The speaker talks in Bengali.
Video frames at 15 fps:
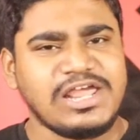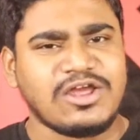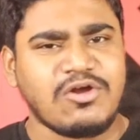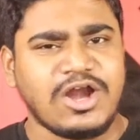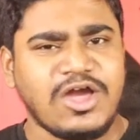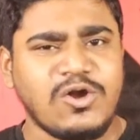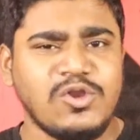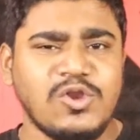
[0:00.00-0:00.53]
উল্লেখ
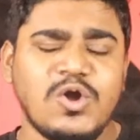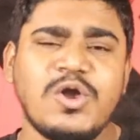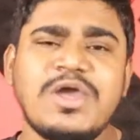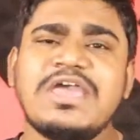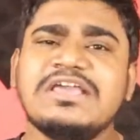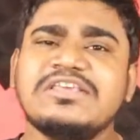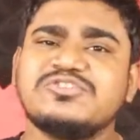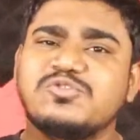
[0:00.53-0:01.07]
করা হলো
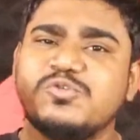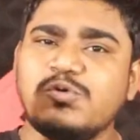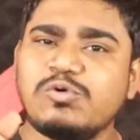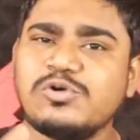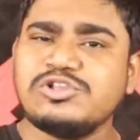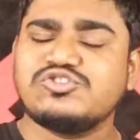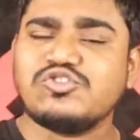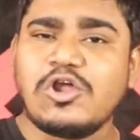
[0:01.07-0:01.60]

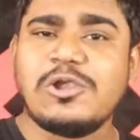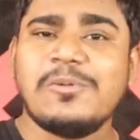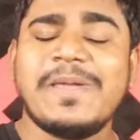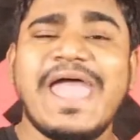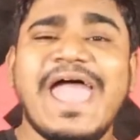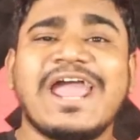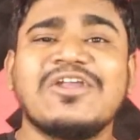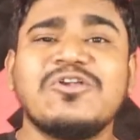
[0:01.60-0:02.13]
স্কুল চলবে
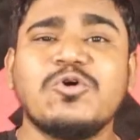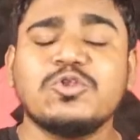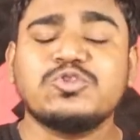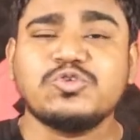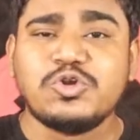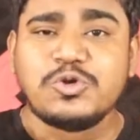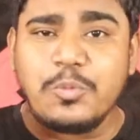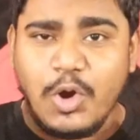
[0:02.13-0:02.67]
এক
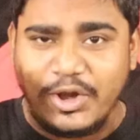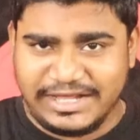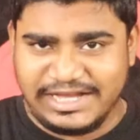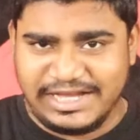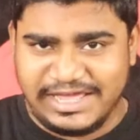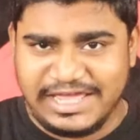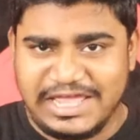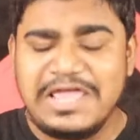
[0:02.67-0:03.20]
নতুন
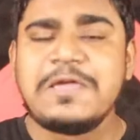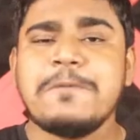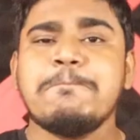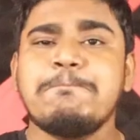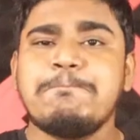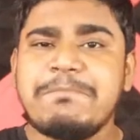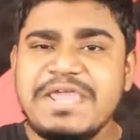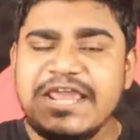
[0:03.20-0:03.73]
মডেলে
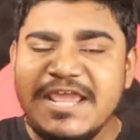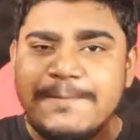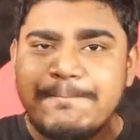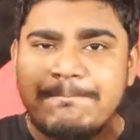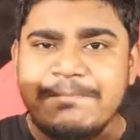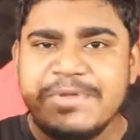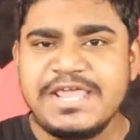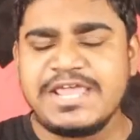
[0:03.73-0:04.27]

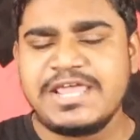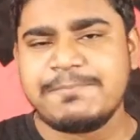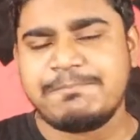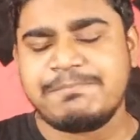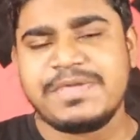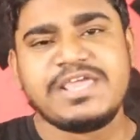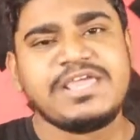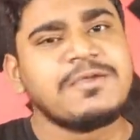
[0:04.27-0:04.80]

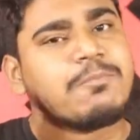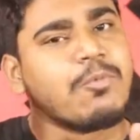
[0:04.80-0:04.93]
পিপিপি